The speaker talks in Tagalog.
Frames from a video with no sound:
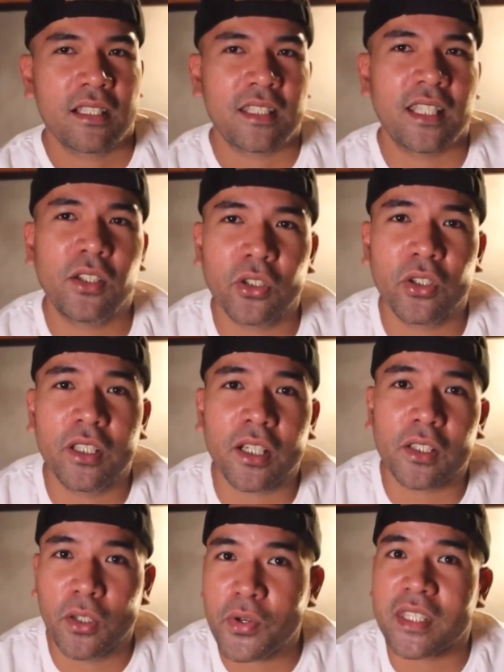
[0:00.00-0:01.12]
Siguro the
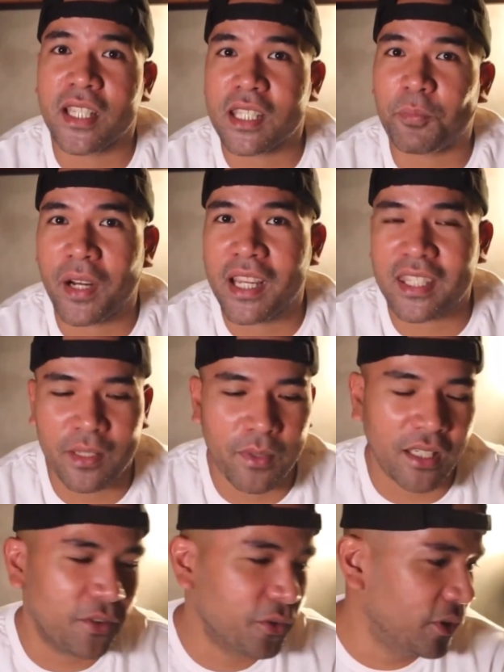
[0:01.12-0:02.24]
closest price na
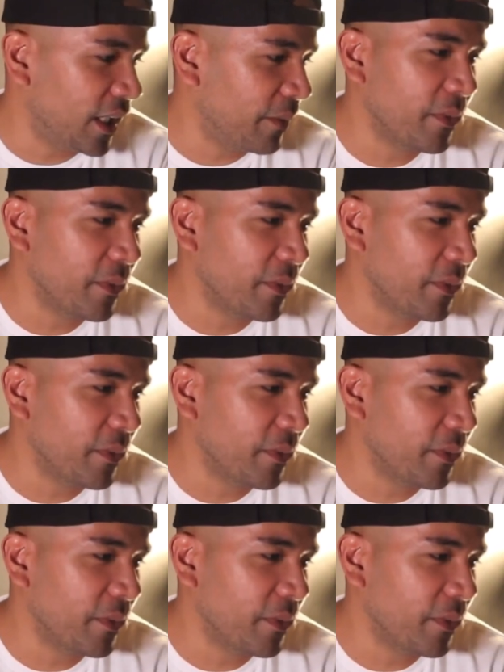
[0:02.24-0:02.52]
makahula,